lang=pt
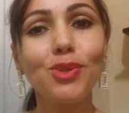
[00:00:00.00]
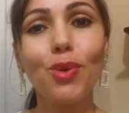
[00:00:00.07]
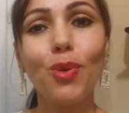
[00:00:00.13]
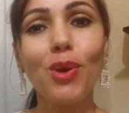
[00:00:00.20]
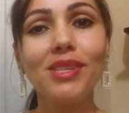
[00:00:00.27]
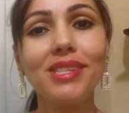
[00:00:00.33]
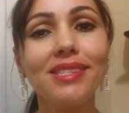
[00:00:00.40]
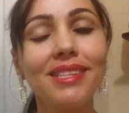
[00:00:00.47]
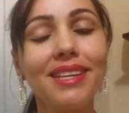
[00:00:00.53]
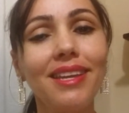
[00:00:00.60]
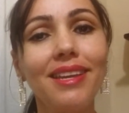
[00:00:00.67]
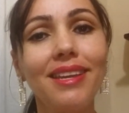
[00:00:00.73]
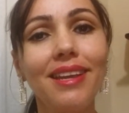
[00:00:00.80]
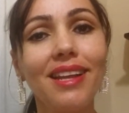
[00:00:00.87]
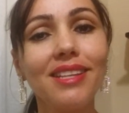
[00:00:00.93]
as coisas
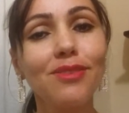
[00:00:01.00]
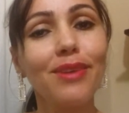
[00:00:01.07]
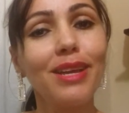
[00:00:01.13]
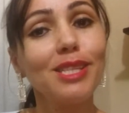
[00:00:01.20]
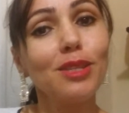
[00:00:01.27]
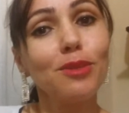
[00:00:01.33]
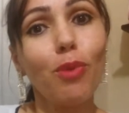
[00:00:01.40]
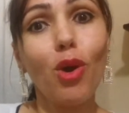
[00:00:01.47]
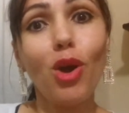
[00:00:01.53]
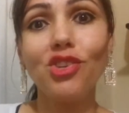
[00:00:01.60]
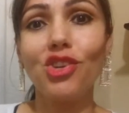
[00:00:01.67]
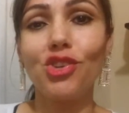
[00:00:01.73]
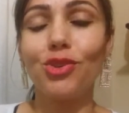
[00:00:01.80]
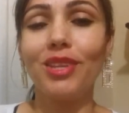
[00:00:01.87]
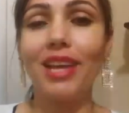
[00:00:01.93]
que às vezes
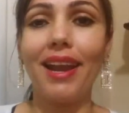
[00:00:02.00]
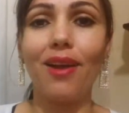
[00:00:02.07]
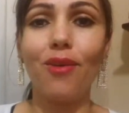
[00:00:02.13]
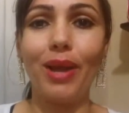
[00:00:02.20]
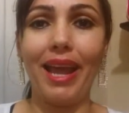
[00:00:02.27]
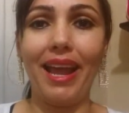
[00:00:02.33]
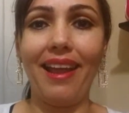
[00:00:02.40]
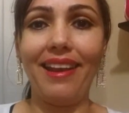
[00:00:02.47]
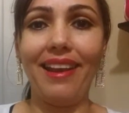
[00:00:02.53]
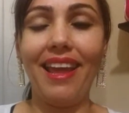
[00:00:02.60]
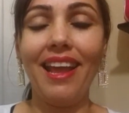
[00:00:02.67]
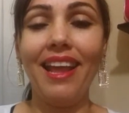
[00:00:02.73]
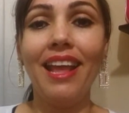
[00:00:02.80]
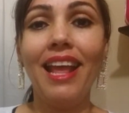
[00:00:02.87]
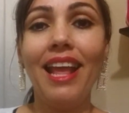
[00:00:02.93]
pode ajudar alguém,
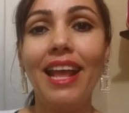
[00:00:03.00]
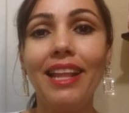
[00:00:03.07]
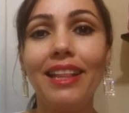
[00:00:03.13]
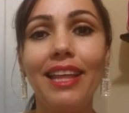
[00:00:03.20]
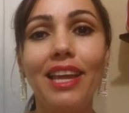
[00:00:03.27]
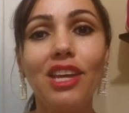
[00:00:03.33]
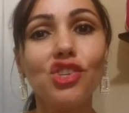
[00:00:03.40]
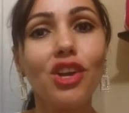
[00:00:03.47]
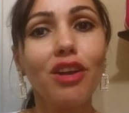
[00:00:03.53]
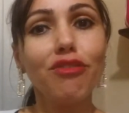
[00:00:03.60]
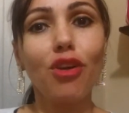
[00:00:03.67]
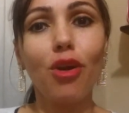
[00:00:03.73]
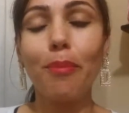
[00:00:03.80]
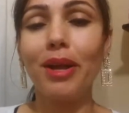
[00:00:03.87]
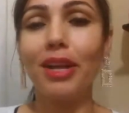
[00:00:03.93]
né? Desde a
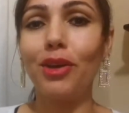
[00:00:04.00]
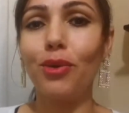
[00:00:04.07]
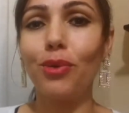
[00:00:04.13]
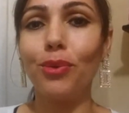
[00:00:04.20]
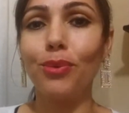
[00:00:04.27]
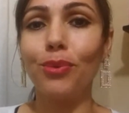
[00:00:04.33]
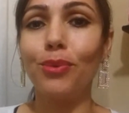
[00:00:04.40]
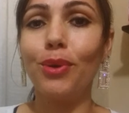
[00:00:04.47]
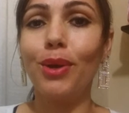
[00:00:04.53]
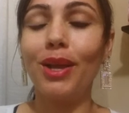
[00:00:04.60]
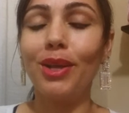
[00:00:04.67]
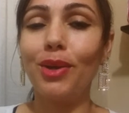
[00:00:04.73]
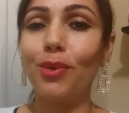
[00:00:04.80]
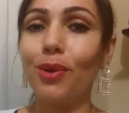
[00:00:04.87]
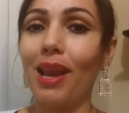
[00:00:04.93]
forma que eu
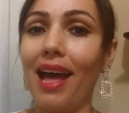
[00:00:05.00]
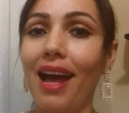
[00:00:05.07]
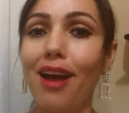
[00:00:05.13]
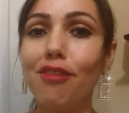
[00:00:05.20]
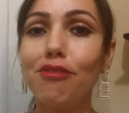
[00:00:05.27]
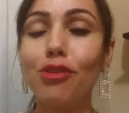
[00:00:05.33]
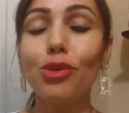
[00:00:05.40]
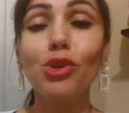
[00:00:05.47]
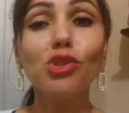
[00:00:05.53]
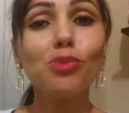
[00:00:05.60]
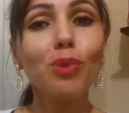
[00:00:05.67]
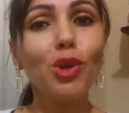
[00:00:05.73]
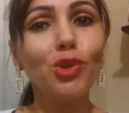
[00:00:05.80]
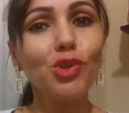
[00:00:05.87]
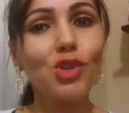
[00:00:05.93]
que eu lavo e
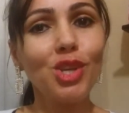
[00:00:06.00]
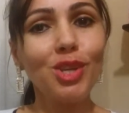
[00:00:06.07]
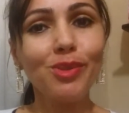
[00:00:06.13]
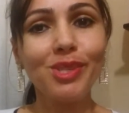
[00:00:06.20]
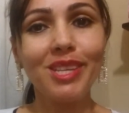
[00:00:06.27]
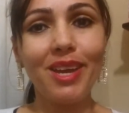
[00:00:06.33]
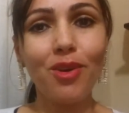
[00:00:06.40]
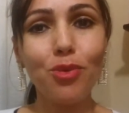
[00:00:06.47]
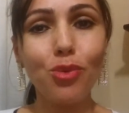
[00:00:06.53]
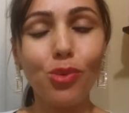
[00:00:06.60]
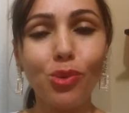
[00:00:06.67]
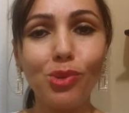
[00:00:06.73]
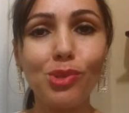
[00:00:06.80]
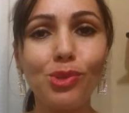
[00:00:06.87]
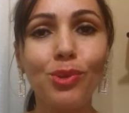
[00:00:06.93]
os produtinhos que eu
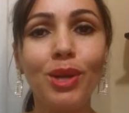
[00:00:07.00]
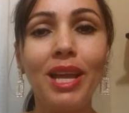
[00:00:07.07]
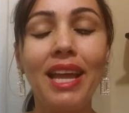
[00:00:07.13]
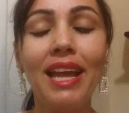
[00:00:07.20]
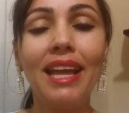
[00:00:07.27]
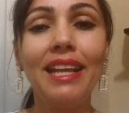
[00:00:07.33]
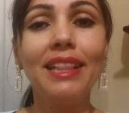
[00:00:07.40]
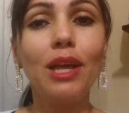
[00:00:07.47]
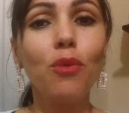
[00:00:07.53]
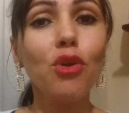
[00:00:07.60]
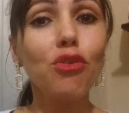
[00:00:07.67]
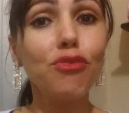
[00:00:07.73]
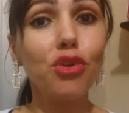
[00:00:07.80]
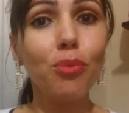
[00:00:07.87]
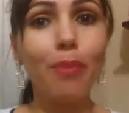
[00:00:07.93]
uso. Então
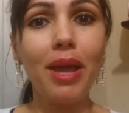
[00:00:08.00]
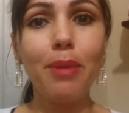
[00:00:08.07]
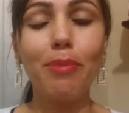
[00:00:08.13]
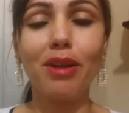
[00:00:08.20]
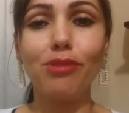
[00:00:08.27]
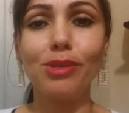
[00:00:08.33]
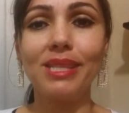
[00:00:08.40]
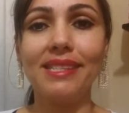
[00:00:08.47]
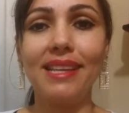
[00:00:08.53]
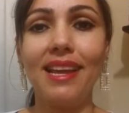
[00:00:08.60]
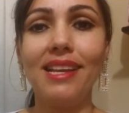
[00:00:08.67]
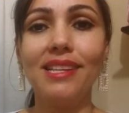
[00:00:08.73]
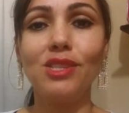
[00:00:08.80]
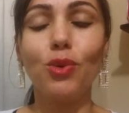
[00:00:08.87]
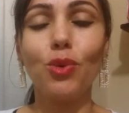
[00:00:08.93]
eu filmei para
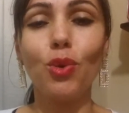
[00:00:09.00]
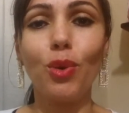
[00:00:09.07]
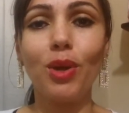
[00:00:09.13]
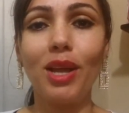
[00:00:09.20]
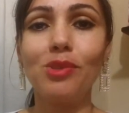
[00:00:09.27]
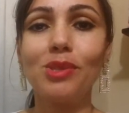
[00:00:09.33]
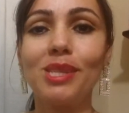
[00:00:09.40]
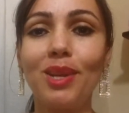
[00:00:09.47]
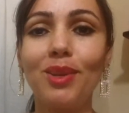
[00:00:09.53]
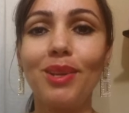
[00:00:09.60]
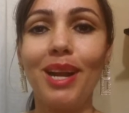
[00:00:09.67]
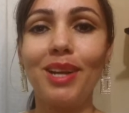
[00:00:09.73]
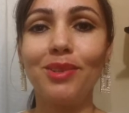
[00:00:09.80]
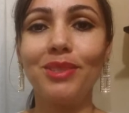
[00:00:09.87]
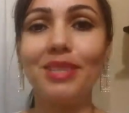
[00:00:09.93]
vocês, eu coloquei o
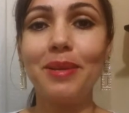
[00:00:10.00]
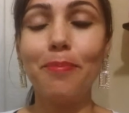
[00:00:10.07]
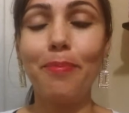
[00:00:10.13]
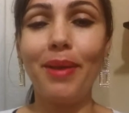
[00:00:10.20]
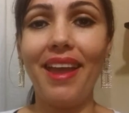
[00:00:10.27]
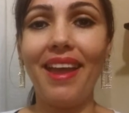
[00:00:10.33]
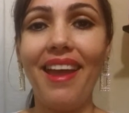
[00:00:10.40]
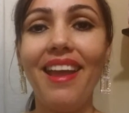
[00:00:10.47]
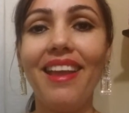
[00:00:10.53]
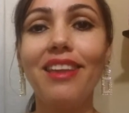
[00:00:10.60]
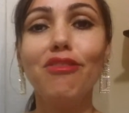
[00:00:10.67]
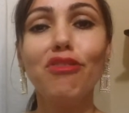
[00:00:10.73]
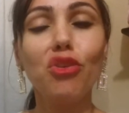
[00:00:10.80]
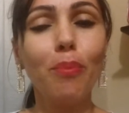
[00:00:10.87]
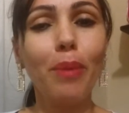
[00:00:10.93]
celular no tripé
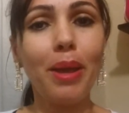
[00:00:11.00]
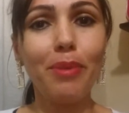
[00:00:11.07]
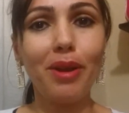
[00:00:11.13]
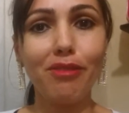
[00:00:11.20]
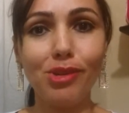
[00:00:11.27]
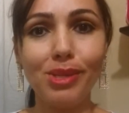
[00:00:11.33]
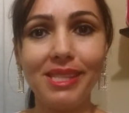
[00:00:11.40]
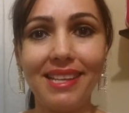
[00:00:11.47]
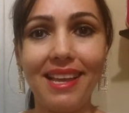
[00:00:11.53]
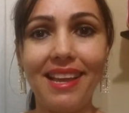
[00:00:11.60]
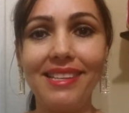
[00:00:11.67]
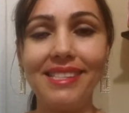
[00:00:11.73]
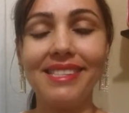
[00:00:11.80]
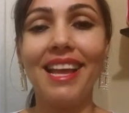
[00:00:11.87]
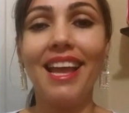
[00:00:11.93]
e filmei para
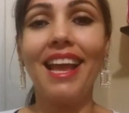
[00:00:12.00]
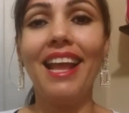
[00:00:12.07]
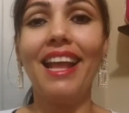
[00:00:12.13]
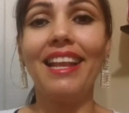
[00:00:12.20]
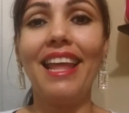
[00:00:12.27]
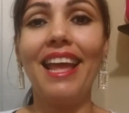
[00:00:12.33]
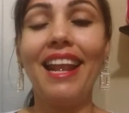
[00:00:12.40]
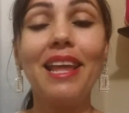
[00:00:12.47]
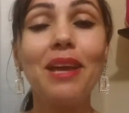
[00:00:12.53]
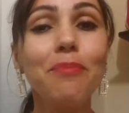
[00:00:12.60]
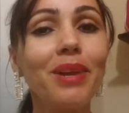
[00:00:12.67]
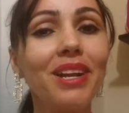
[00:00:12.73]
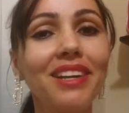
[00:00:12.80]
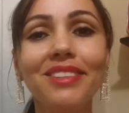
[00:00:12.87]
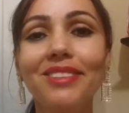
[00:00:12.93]
vocês, né?
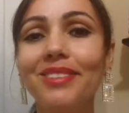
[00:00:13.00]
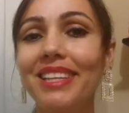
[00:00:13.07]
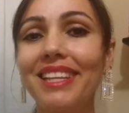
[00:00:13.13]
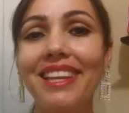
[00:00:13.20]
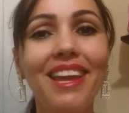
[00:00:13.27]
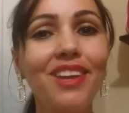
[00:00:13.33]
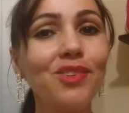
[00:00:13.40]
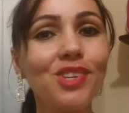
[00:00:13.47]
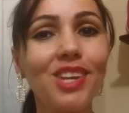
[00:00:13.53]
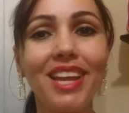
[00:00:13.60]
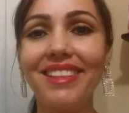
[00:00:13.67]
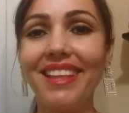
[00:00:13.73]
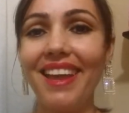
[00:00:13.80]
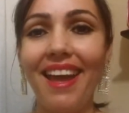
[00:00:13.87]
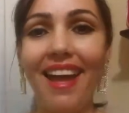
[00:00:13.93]
Lembrando que nenhum
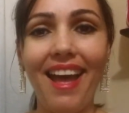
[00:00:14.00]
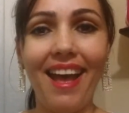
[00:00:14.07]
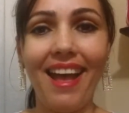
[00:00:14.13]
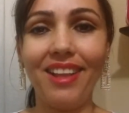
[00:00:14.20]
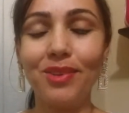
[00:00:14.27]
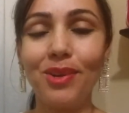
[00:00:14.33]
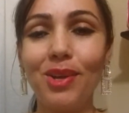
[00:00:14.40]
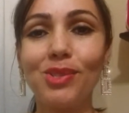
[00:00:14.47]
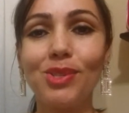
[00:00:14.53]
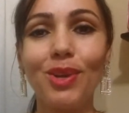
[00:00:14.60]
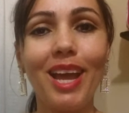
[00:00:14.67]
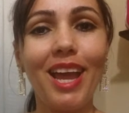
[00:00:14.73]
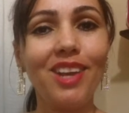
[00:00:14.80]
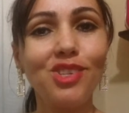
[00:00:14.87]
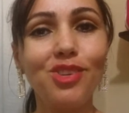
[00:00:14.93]
jeito é errado. Eu só
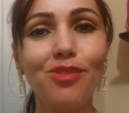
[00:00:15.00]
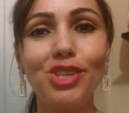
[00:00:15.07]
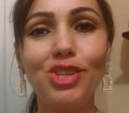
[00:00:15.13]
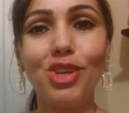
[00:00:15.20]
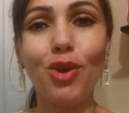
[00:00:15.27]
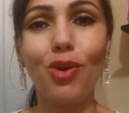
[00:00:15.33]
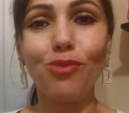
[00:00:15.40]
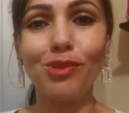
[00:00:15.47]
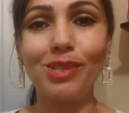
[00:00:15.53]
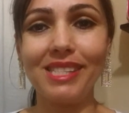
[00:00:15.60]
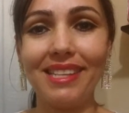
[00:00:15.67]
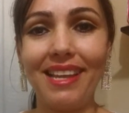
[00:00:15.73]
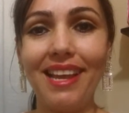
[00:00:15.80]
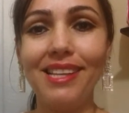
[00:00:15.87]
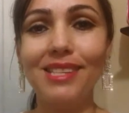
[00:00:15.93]
quero dividir com
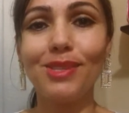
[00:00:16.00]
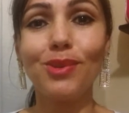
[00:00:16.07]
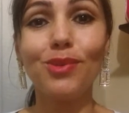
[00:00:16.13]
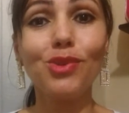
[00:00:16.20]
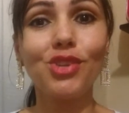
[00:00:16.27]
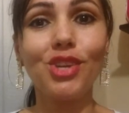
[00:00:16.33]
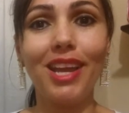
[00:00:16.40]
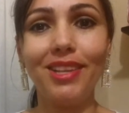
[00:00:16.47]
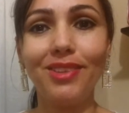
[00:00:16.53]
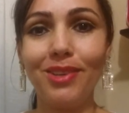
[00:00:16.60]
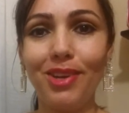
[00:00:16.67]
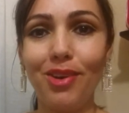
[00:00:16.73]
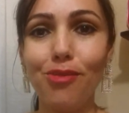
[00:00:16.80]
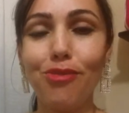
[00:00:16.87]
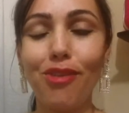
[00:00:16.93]
vocês o jeito
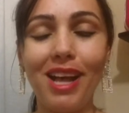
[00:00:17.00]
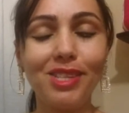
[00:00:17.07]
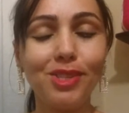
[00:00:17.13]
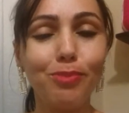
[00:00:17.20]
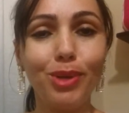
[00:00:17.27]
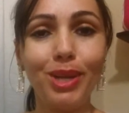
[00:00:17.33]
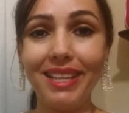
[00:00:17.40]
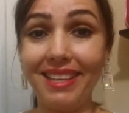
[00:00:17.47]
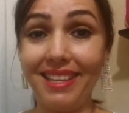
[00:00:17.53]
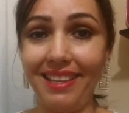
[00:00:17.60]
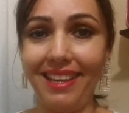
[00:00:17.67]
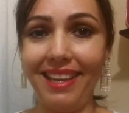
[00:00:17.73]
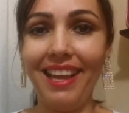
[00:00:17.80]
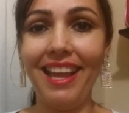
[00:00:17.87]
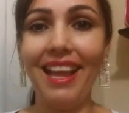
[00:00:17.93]
que eu faço por
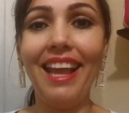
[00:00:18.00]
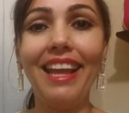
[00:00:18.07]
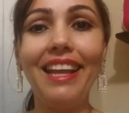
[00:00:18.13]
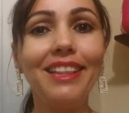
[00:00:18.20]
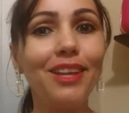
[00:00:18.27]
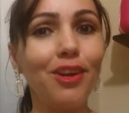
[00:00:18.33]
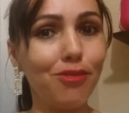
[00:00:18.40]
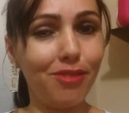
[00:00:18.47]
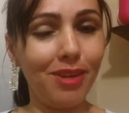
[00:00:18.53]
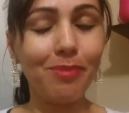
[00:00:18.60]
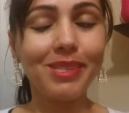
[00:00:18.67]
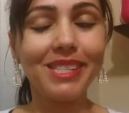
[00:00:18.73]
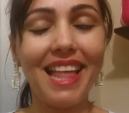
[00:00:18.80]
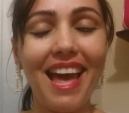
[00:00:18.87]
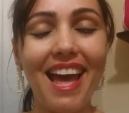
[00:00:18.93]
aqui. Então
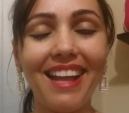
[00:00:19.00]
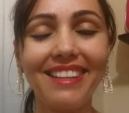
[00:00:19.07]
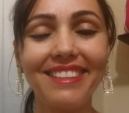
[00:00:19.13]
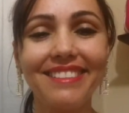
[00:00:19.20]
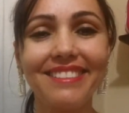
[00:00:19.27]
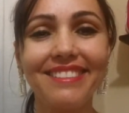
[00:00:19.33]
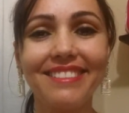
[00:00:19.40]
vamos lá?